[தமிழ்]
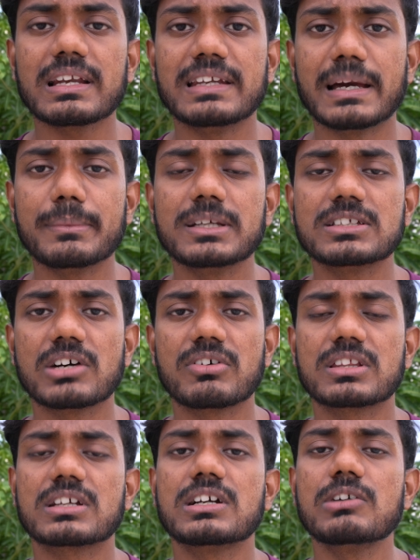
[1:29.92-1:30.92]
டேமேஜ்
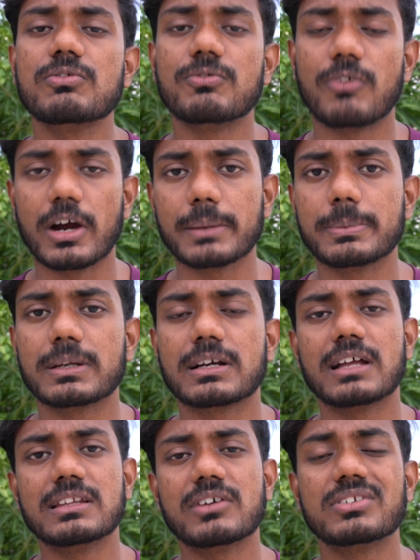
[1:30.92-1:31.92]
ஆகிறதுக்கு வாய்ப்பு
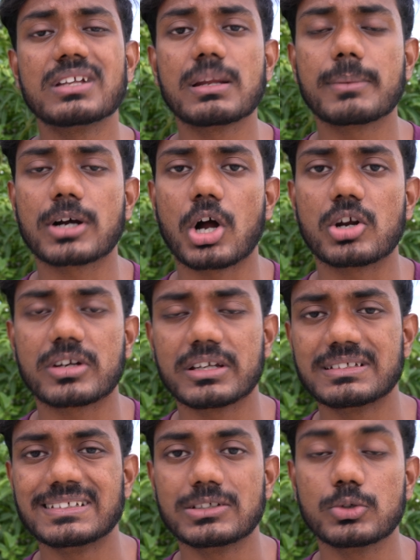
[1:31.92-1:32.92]
இருக்குது அதுதான் வந்து நம்ம
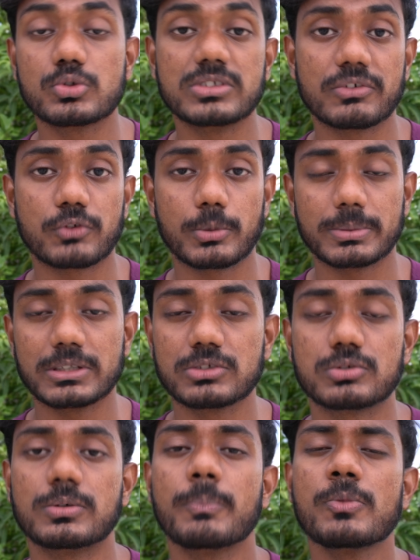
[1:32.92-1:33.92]
கான்ட்ராஸ்ட் இன்டியூஸ் நெஃப்ரோபதின்னு
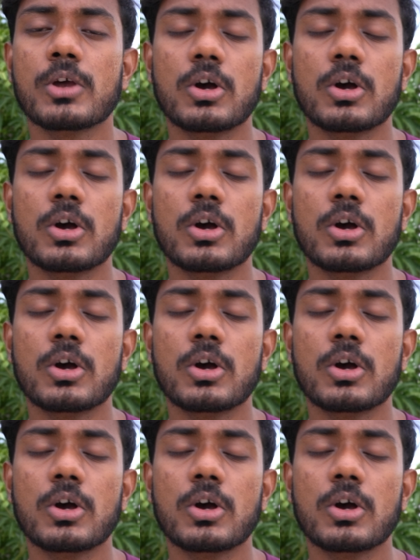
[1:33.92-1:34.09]
சொல்லுவோம்